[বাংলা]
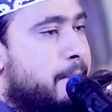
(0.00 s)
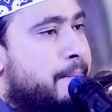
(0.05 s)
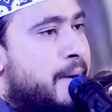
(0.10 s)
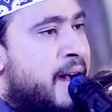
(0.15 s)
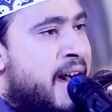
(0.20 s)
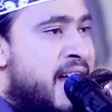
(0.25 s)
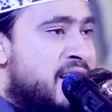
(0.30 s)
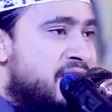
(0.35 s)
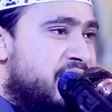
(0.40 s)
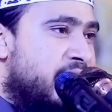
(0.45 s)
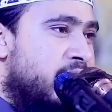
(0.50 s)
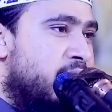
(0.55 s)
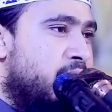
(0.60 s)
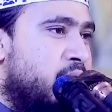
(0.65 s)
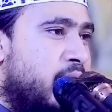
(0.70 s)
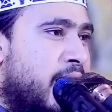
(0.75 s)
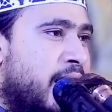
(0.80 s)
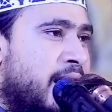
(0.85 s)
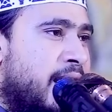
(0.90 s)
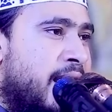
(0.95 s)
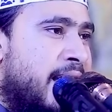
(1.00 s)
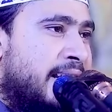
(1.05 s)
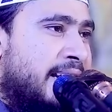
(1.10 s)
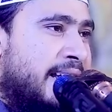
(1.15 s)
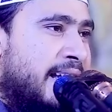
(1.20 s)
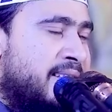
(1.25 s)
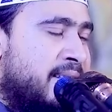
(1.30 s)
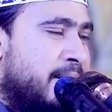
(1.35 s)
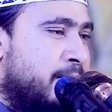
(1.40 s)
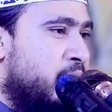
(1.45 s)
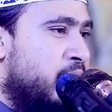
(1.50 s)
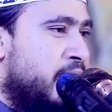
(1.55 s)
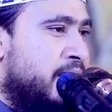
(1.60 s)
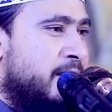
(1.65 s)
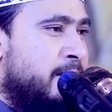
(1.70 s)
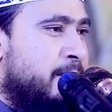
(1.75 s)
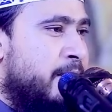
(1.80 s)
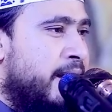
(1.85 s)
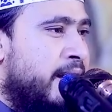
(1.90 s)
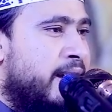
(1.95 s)
পা সেগুলো আল্লাহর কাছে বলে
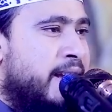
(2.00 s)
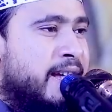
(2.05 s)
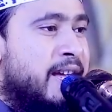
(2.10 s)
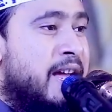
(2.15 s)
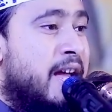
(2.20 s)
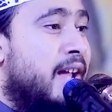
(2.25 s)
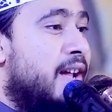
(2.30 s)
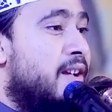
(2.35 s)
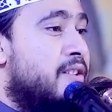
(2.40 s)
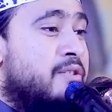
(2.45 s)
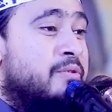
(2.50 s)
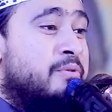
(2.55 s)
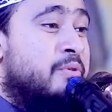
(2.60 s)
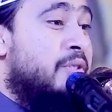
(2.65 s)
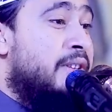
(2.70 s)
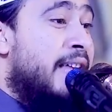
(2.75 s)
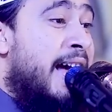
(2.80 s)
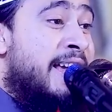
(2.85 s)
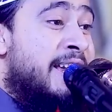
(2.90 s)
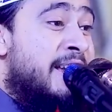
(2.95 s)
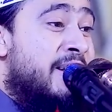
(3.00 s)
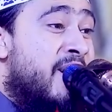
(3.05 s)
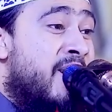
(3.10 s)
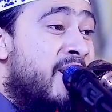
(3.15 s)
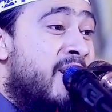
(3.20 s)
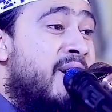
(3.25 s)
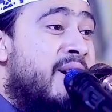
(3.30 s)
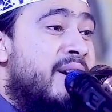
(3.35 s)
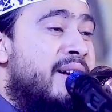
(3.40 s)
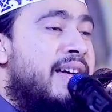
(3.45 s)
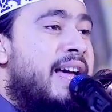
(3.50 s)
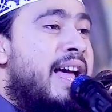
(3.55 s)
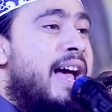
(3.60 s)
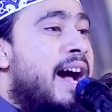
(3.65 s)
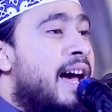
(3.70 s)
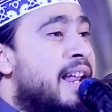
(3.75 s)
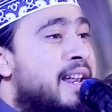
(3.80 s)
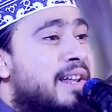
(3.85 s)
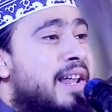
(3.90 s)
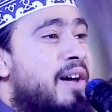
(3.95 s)
দিবে শুধু তাই নয়
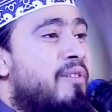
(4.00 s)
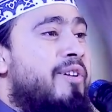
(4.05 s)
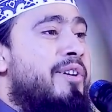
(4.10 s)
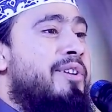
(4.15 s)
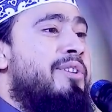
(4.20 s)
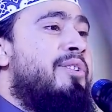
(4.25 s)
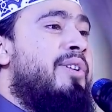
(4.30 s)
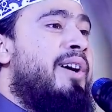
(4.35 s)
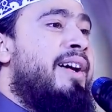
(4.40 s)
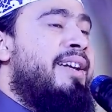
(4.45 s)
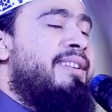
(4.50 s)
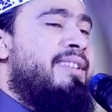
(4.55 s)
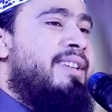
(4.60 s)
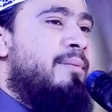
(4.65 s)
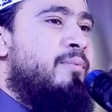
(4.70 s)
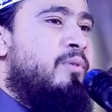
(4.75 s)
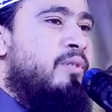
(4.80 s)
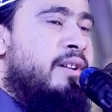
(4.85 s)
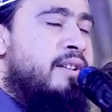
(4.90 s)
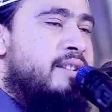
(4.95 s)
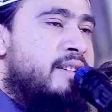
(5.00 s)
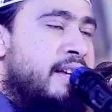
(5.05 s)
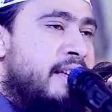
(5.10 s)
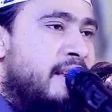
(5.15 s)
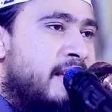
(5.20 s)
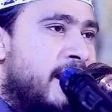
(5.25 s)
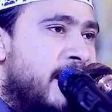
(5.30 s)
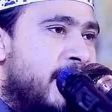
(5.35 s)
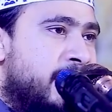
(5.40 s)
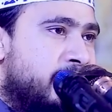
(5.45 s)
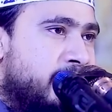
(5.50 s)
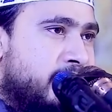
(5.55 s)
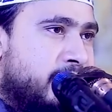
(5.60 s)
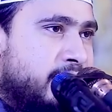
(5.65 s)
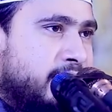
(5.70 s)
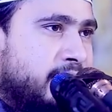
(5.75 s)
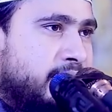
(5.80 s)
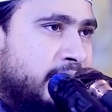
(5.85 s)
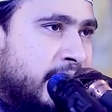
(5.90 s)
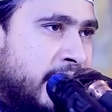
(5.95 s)
আল্লাহ অন্য আয়াতে বলেছেন হাত
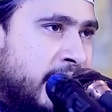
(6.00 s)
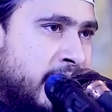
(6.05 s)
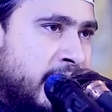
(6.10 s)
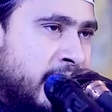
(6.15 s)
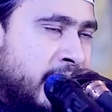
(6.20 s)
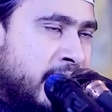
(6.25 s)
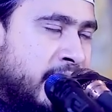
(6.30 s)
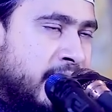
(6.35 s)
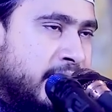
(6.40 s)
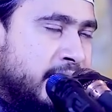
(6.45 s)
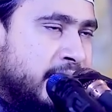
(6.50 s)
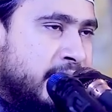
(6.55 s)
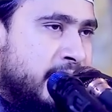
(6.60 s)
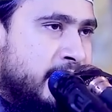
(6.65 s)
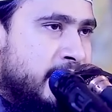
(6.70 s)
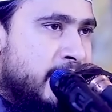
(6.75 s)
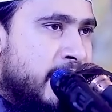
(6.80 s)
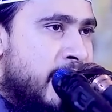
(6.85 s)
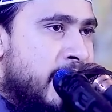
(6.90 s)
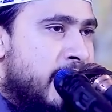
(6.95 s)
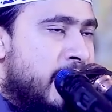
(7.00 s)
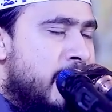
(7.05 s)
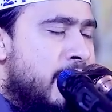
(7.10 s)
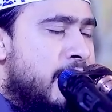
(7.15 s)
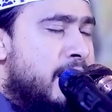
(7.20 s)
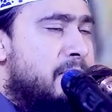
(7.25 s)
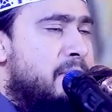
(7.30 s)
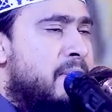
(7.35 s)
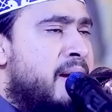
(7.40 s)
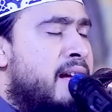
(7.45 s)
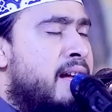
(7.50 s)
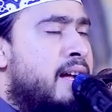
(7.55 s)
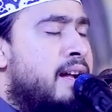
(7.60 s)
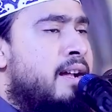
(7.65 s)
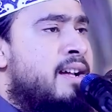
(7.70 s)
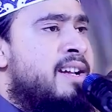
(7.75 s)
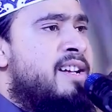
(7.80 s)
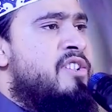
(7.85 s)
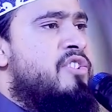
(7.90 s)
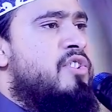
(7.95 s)
إذا
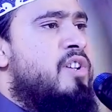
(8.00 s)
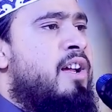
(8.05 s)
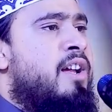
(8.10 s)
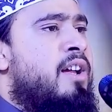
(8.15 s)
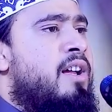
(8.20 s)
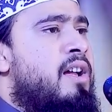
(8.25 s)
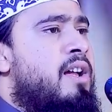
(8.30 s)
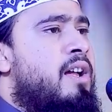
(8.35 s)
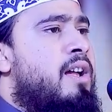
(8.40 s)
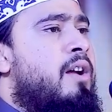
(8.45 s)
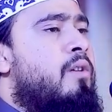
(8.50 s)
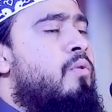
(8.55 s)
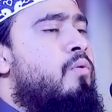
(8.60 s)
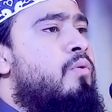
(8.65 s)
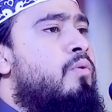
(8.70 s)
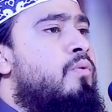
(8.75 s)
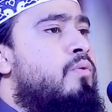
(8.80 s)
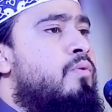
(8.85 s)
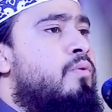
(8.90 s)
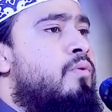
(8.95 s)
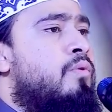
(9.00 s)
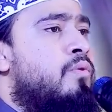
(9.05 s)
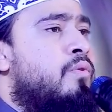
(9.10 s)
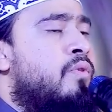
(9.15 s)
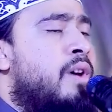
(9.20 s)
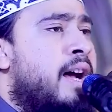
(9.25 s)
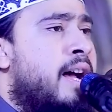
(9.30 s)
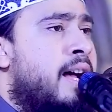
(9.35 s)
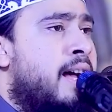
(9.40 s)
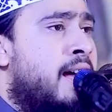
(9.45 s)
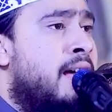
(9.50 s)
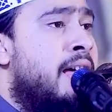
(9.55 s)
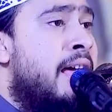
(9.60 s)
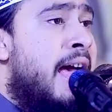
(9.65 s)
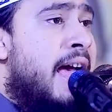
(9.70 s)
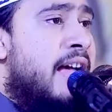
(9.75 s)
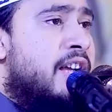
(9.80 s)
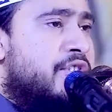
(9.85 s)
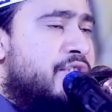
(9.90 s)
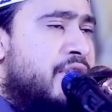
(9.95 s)
ما جاءوها
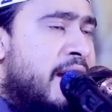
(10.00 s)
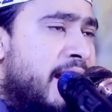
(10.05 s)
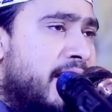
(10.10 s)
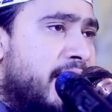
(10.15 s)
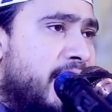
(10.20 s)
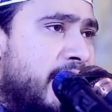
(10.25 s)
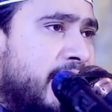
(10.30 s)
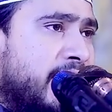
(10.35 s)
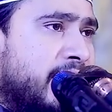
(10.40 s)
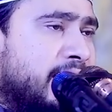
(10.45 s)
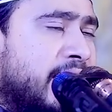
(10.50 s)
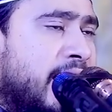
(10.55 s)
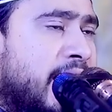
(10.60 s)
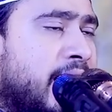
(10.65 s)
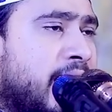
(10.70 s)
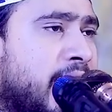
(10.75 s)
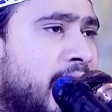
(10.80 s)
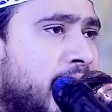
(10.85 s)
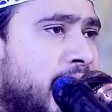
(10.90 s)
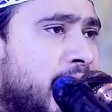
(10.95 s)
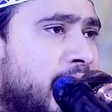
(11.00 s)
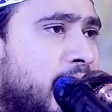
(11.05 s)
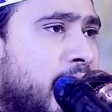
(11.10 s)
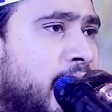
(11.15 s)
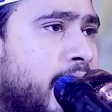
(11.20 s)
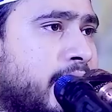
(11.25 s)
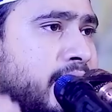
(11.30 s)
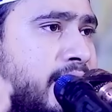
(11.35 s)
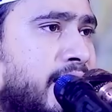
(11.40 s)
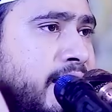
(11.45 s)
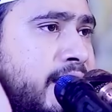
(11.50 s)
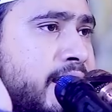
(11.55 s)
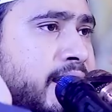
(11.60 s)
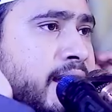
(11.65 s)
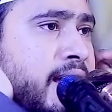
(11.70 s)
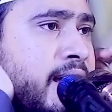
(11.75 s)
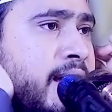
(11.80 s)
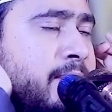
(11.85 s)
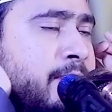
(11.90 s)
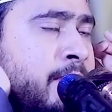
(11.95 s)
شهد
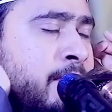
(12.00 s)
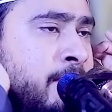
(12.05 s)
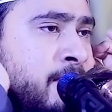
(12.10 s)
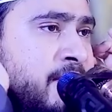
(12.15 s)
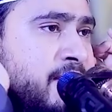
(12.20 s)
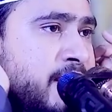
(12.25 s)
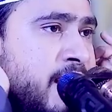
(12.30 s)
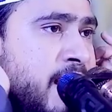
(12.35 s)
عليهم